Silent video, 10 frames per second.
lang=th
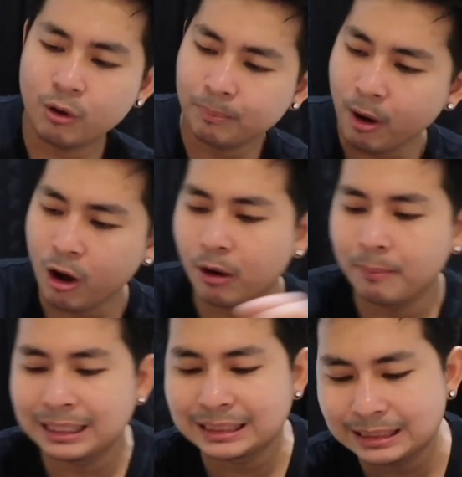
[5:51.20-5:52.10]
ของปอ
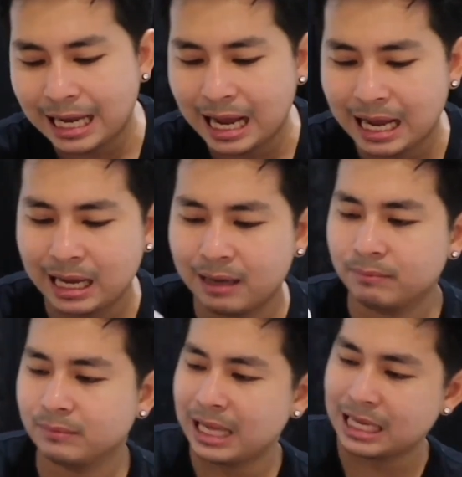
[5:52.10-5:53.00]
มันจะ
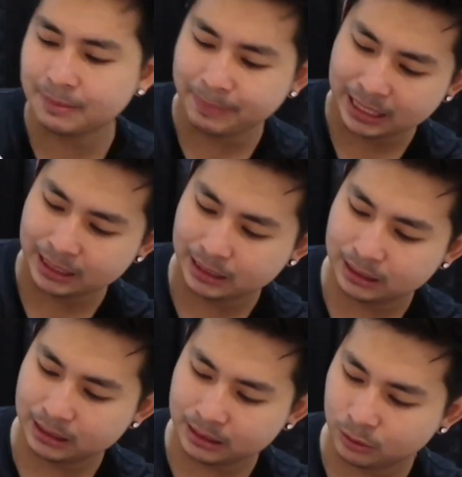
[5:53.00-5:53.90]
น่าจะเป็น
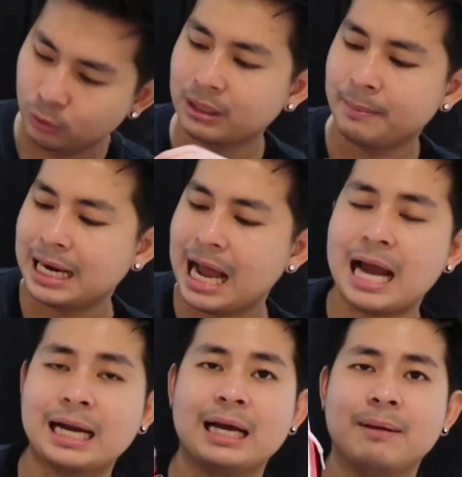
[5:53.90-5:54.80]
รุ่นธรรมดา
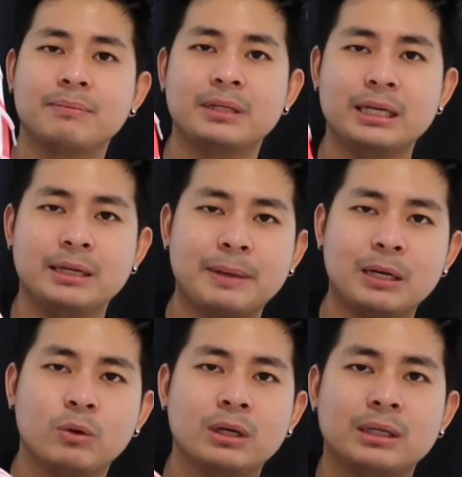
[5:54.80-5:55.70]
นะครับ ที่เป็
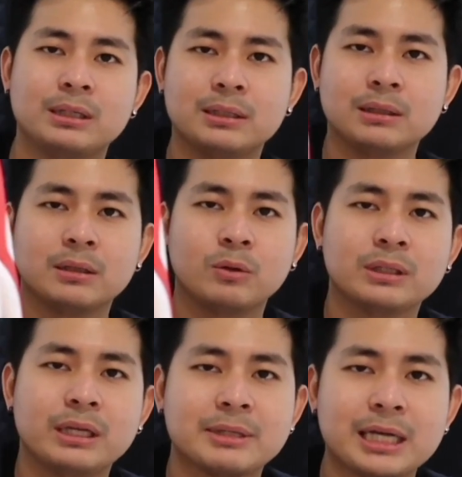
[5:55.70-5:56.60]
นรุ่นรุ่
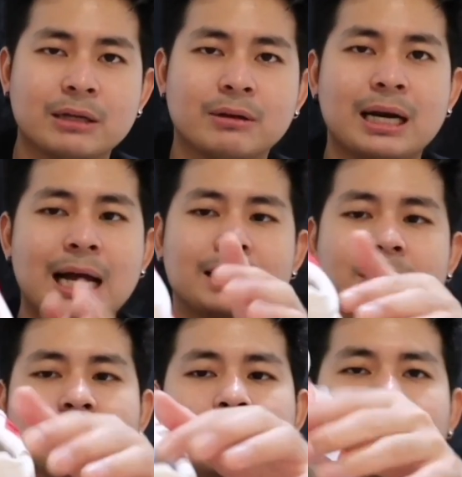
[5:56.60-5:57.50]
นที่ไม่ใช่อัลตร้าคลัส
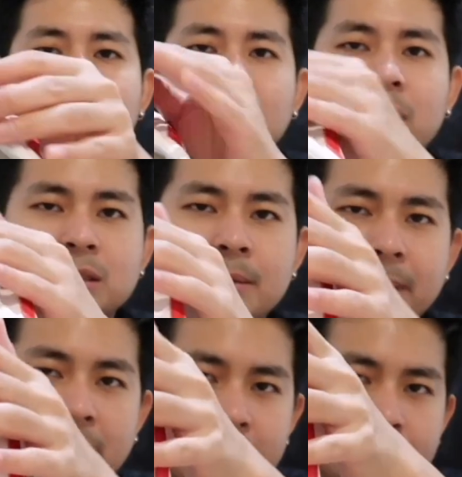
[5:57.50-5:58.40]
ก็จะ
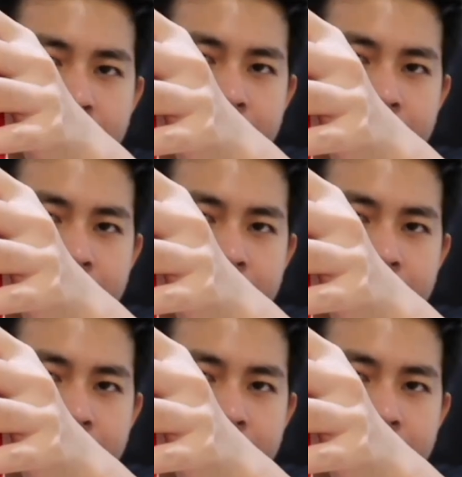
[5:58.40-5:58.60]
เป็น